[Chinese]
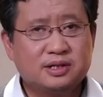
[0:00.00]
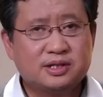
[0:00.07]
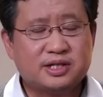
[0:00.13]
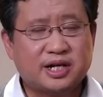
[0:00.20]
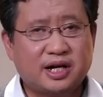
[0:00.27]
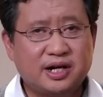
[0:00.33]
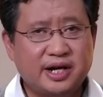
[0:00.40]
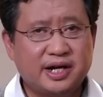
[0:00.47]

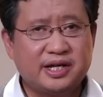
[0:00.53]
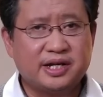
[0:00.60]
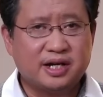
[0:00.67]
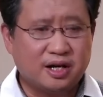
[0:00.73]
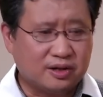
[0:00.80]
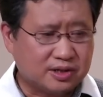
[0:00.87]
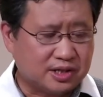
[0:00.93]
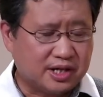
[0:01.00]
强烈依
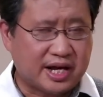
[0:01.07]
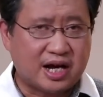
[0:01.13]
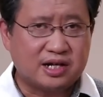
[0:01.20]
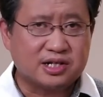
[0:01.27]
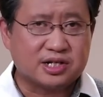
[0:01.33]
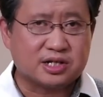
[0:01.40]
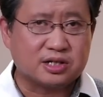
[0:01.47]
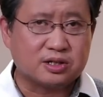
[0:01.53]
靠粮
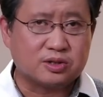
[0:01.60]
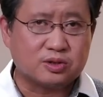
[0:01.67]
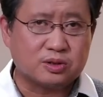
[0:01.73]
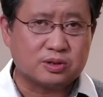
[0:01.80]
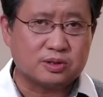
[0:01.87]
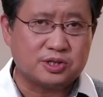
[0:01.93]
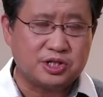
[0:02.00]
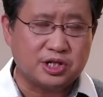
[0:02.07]
食
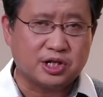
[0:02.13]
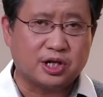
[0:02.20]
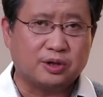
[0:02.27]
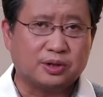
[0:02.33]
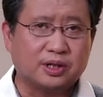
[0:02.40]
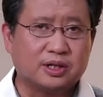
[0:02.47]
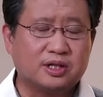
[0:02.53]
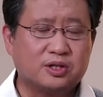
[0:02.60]
进
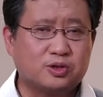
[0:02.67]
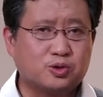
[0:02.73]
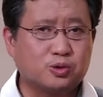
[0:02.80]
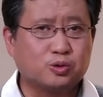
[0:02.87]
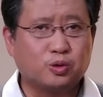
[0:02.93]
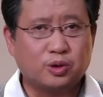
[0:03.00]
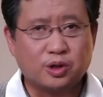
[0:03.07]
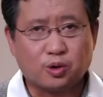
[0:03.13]
口的
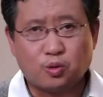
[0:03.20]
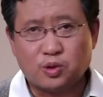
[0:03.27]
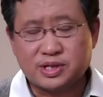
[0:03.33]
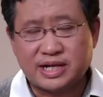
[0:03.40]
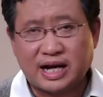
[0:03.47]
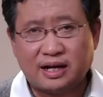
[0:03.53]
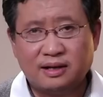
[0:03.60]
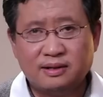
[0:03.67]
众多的国
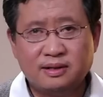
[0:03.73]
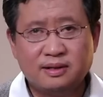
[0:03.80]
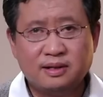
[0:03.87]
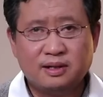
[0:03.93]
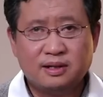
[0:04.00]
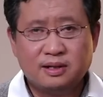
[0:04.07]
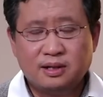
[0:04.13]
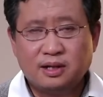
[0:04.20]
家，
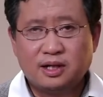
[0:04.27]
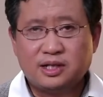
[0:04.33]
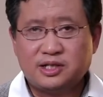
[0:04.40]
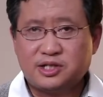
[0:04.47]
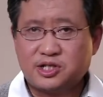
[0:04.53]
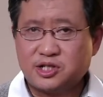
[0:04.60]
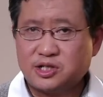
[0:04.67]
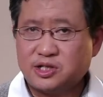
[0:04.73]

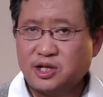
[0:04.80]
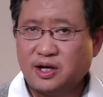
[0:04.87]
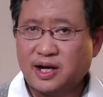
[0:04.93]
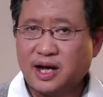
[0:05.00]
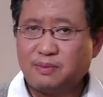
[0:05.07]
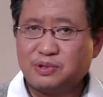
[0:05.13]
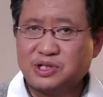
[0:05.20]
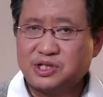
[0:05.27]
只要
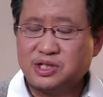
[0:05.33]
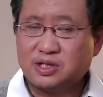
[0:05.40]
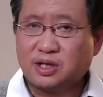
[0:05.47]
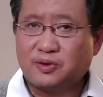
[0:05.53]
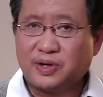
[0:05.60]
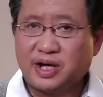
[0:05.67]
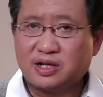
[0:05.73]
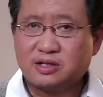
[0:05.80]
来不及进
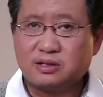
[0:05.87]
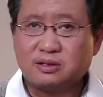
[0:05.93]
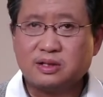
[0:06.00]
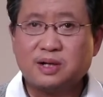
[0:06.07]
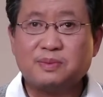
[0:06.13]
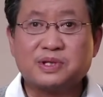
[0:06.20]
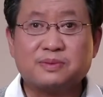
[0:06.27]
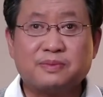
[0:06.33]
口粮食，
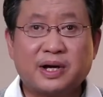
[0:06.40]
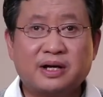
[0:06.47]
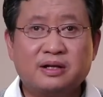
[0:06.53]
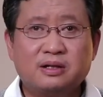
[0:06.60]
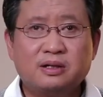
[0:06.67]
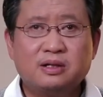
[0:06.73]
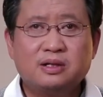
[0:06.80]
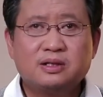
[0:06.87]
那么怎么办？
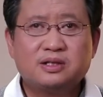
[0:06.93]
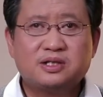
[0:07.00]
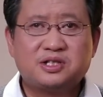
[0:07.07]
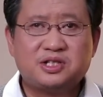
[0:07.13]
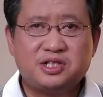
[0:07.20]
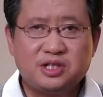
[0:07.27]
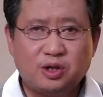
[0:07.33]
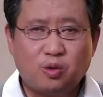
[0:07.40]

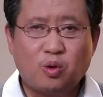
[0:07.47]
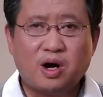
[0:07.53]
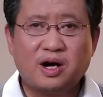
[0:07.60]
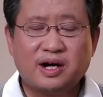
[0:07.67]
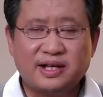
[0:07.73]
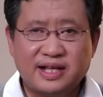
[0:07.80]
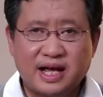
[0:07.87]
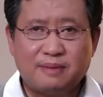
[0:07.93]
饥荒
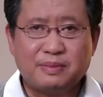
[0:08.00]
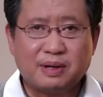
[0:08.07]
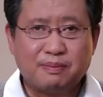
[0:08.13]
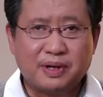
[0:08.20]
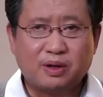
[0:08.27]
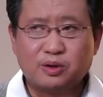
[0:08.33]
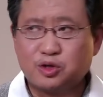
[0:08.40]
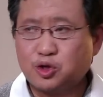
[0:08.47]
和难民
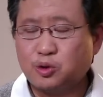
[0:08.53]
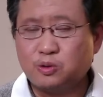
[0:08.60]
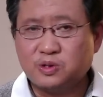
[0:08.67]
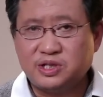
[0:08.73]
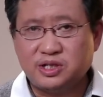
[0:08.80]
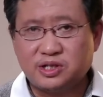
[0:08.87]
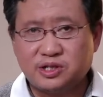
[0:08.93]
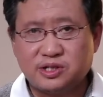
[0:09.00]
便会
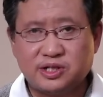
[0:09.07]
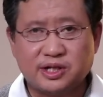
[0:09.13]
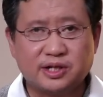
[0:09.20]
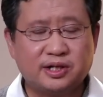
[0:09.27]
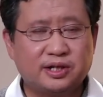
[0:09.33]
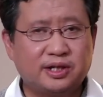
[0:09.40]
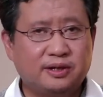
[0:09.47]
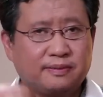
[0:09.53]
冲击世界
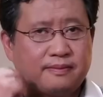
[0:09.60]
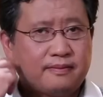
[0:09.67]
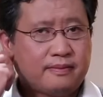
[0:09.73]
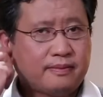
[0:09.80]
各地。